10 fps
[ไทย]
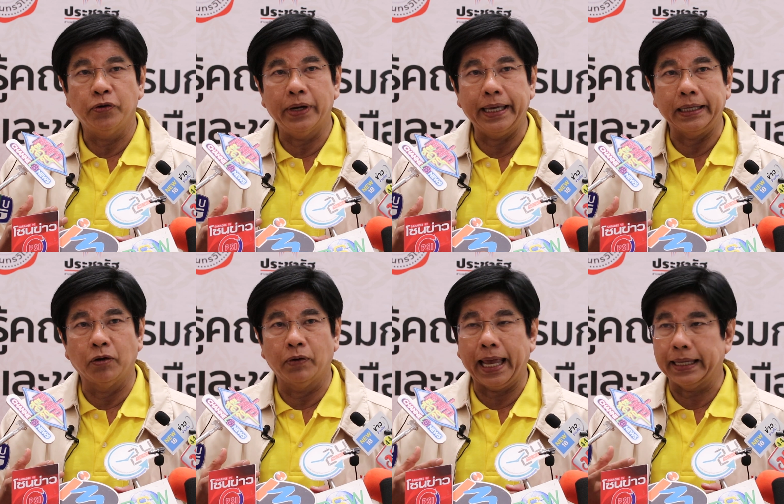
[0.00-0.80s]
ช่วย
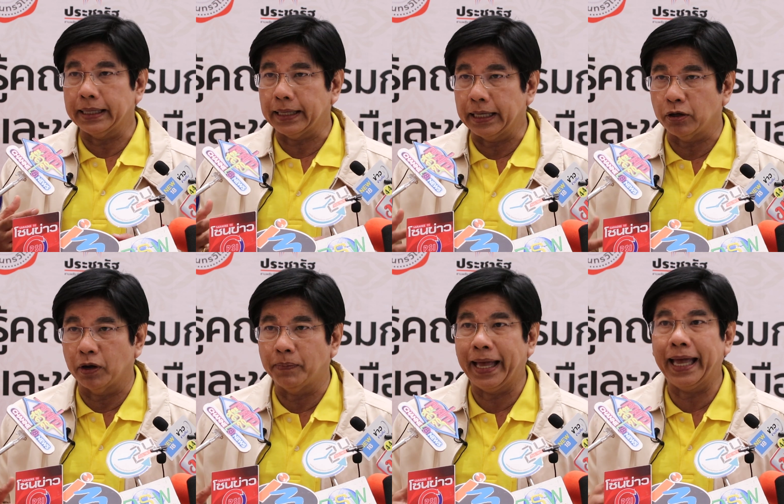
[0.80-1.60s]
ดูแลรักษาสุ
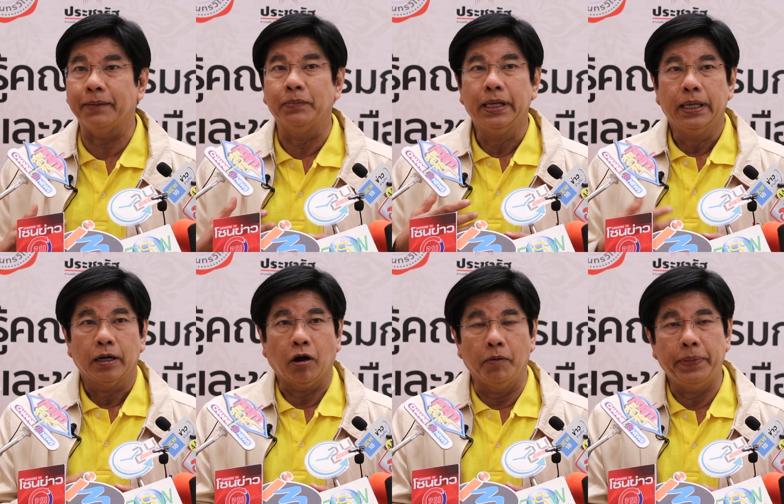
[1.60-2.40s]
ขภาพ
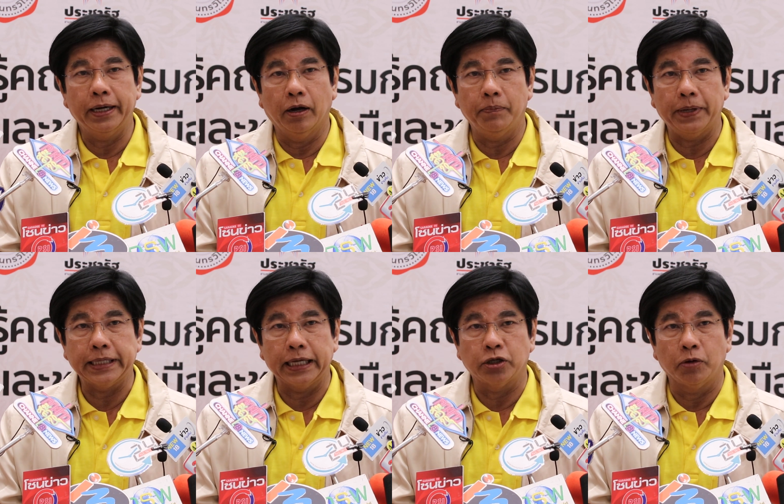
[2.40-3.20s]
ของพี่น้องประ
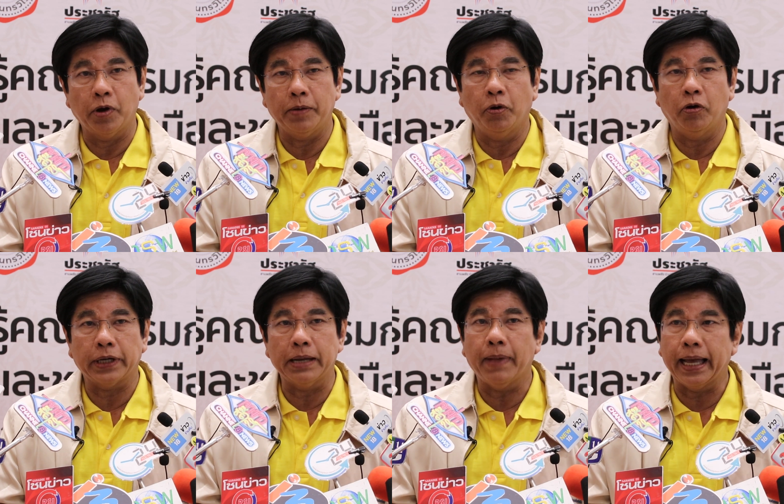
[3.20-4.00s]
ชาชนด้วยพก
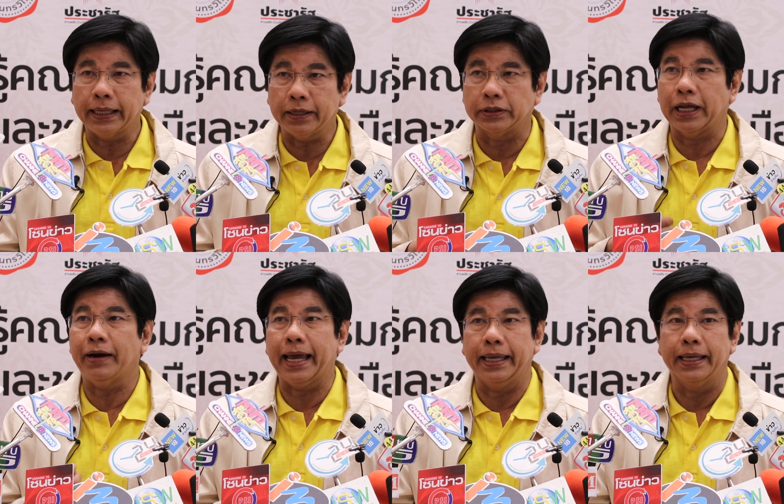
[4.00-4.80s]
ได้มากที่สุดเท่า
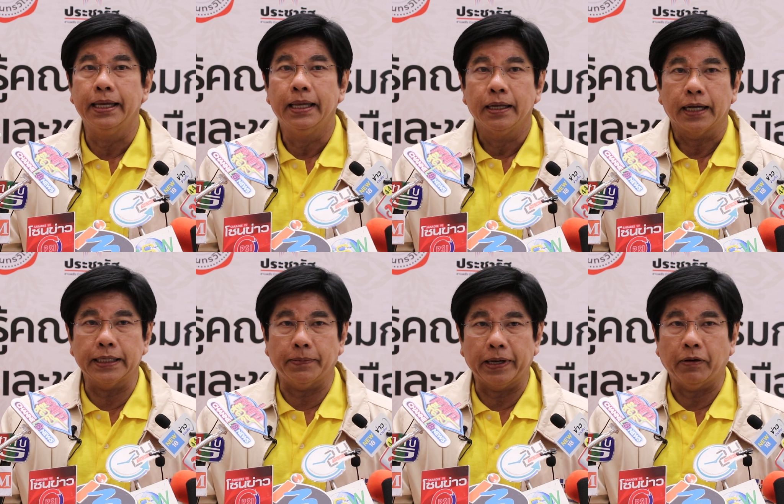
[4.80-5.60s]
ไหร่ ก็
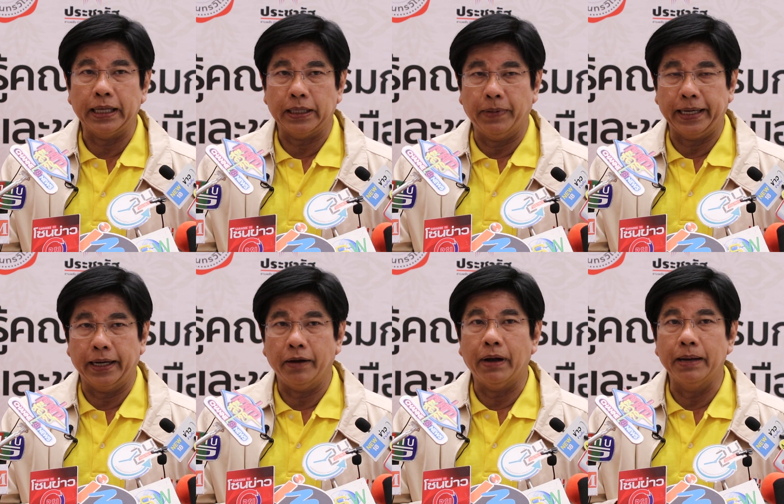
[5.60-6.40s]
จะเป็นความสำเร็จ
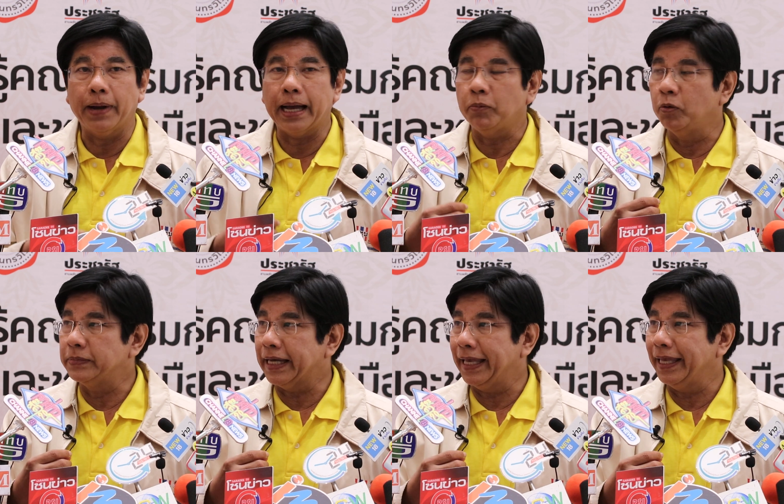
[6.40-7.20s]
และความภาคภูมิ
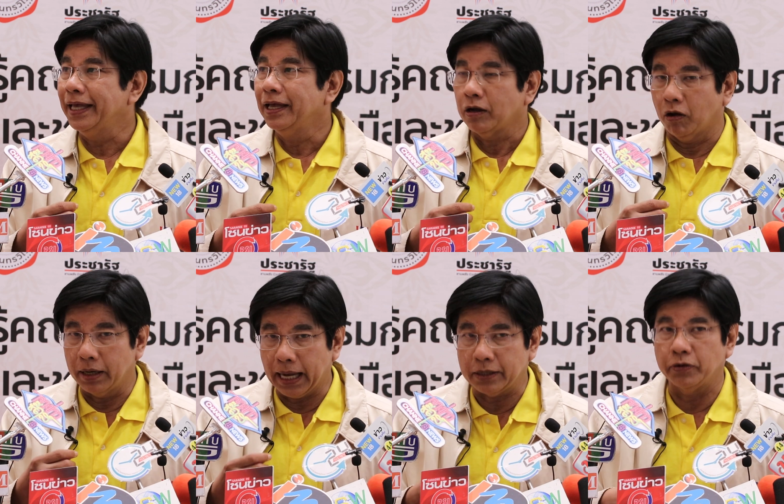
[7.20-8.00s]
ใจของ
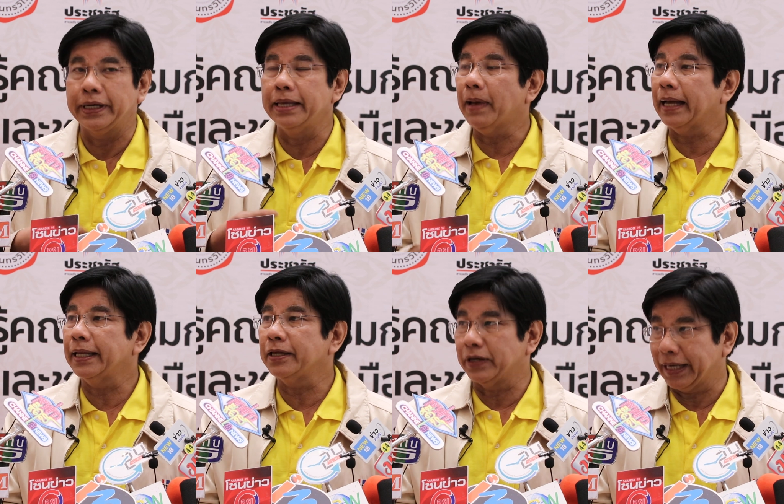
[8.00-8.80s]
หลักสูตรนี้มาก
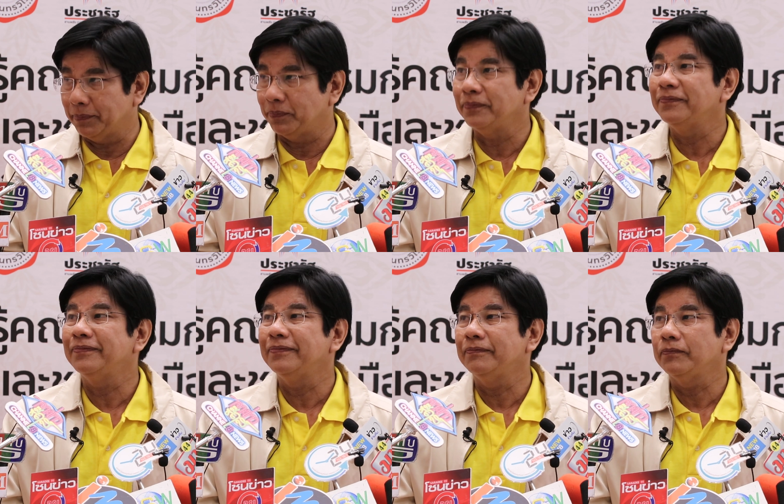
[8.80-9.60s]
ที่สุดครับ
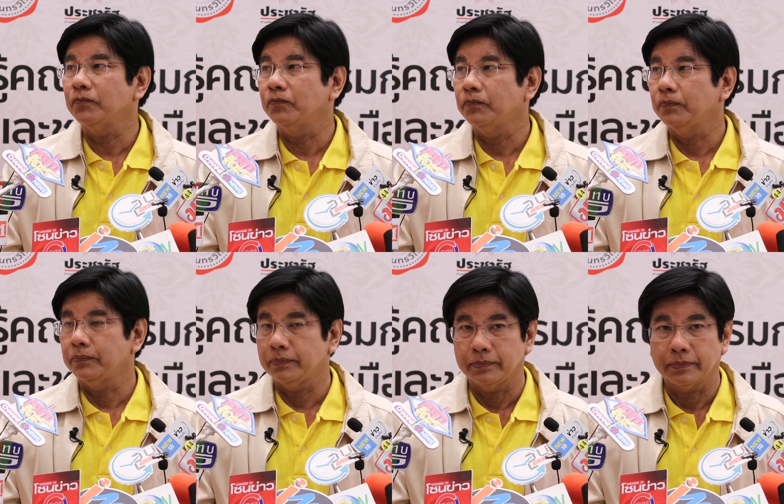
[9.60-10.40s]
มีเกณฑ์การัเลือก
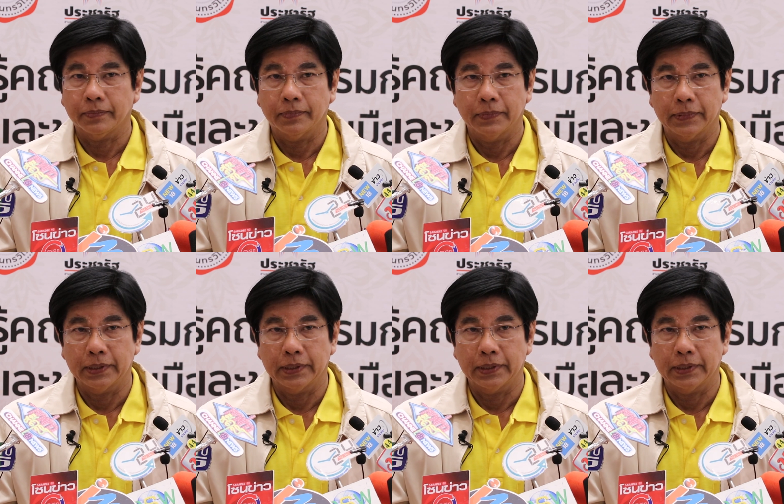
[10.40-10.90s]
ผู้ประกอบการ